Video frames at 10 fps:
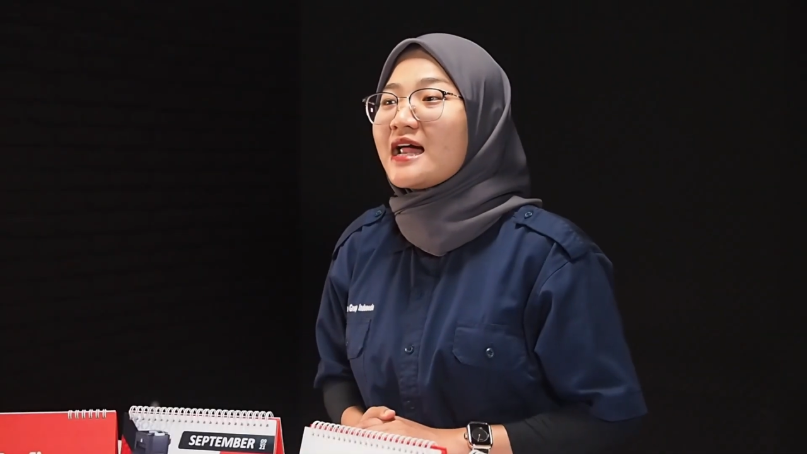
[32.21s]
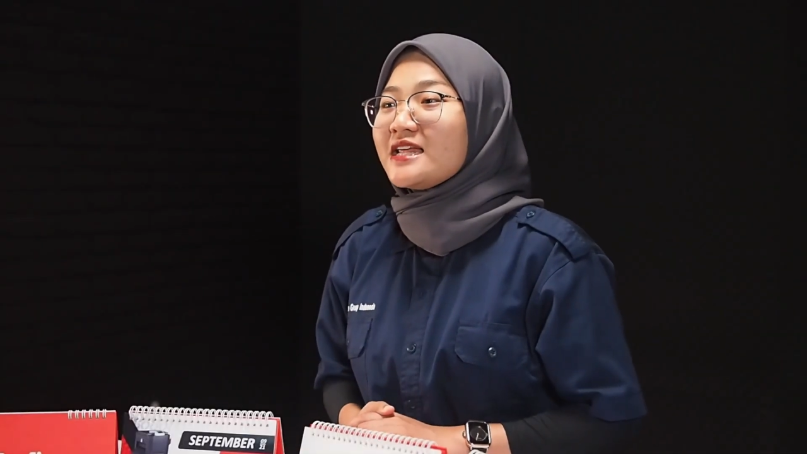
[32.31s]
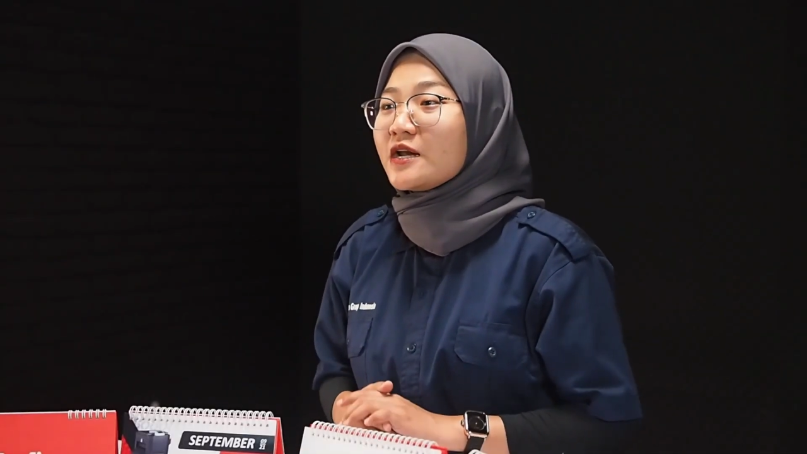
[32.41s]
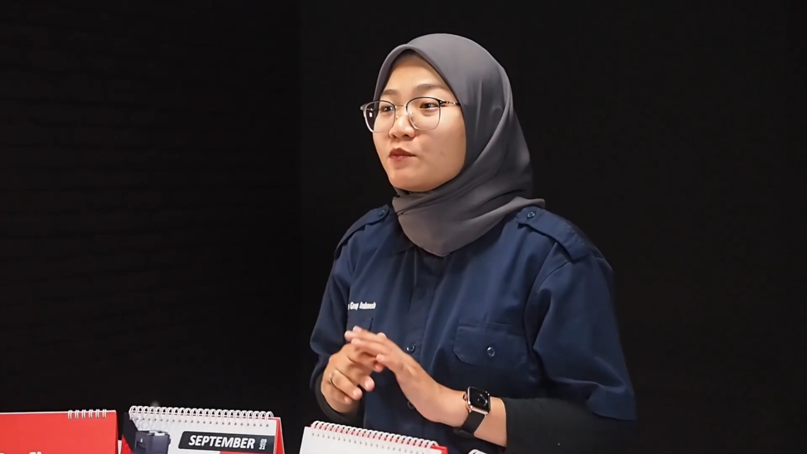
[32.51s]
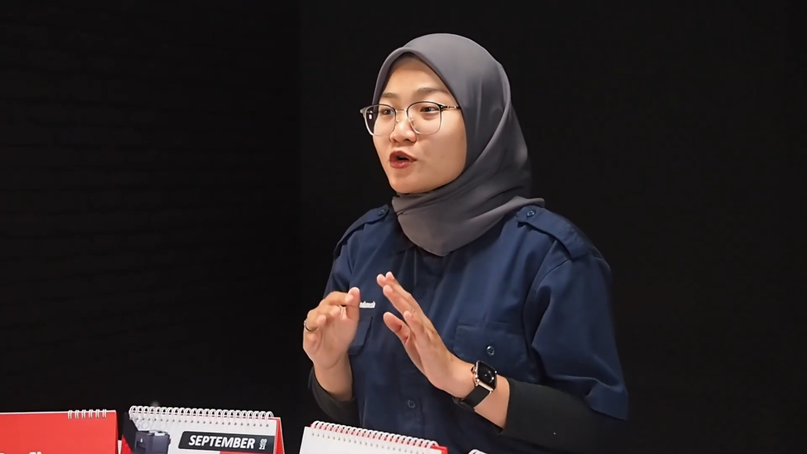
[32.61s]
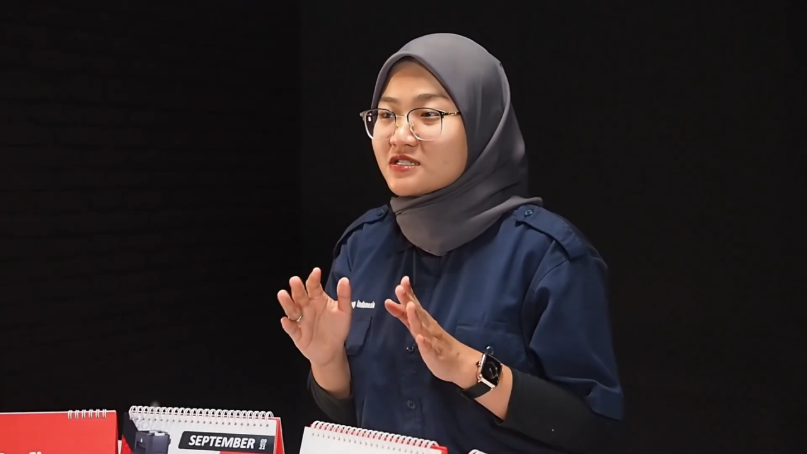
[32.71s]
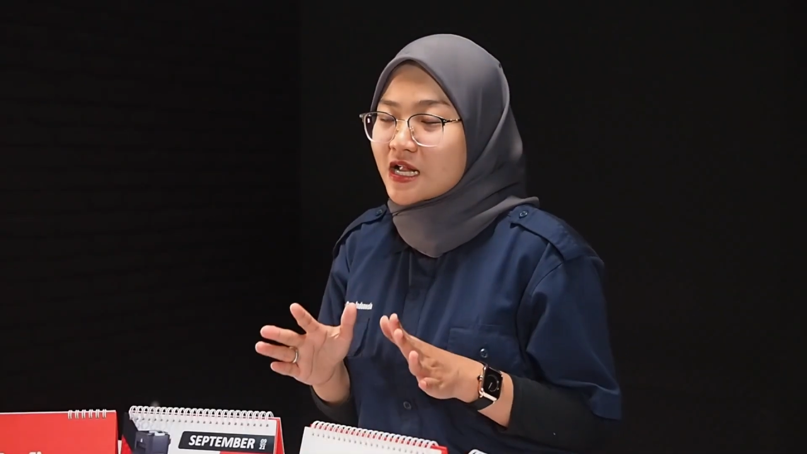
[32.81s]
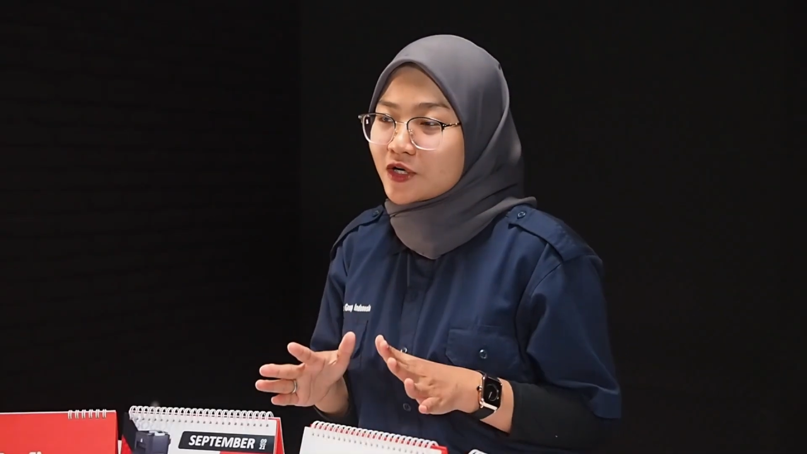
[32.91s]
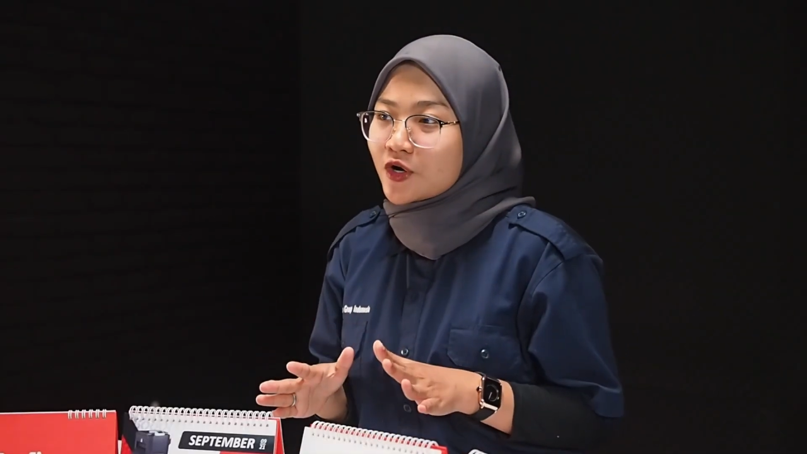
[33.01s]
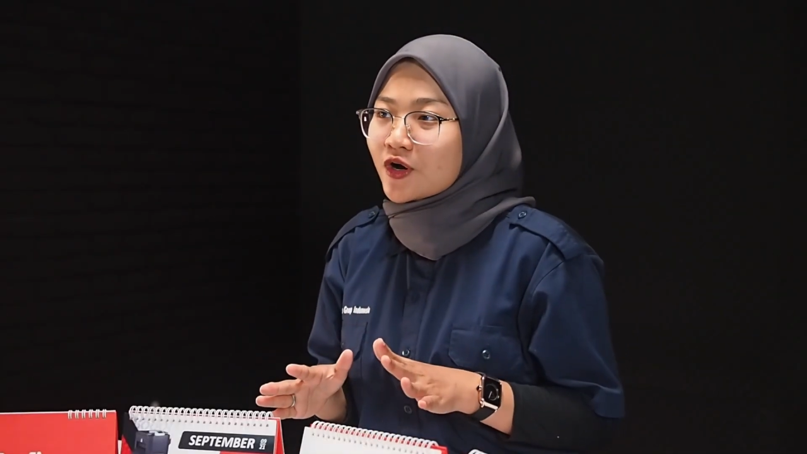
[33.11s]
kalian
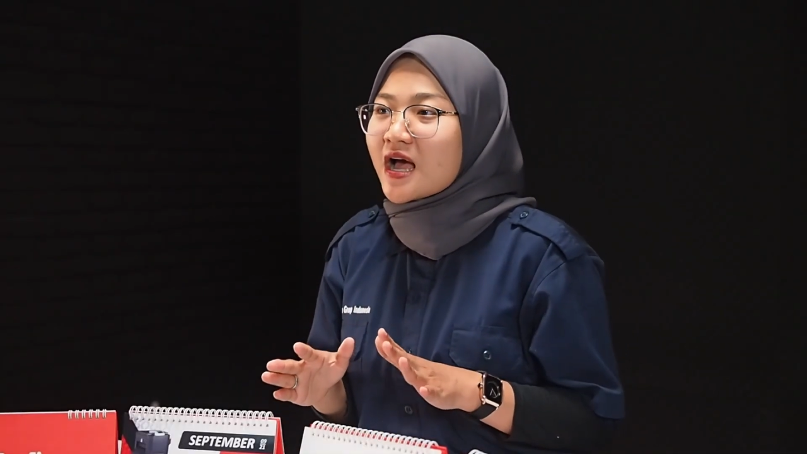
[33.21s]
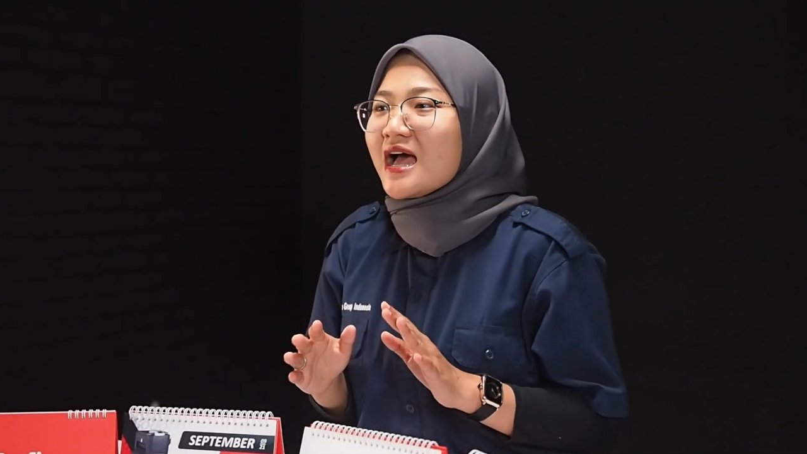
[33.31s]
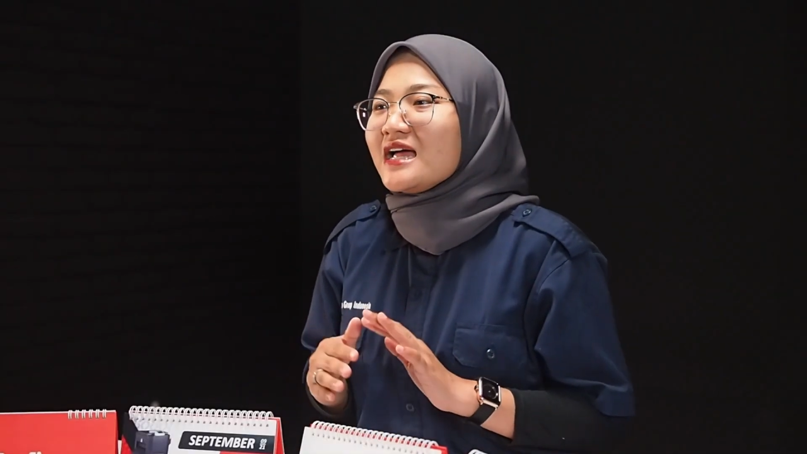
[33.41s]
bosan dong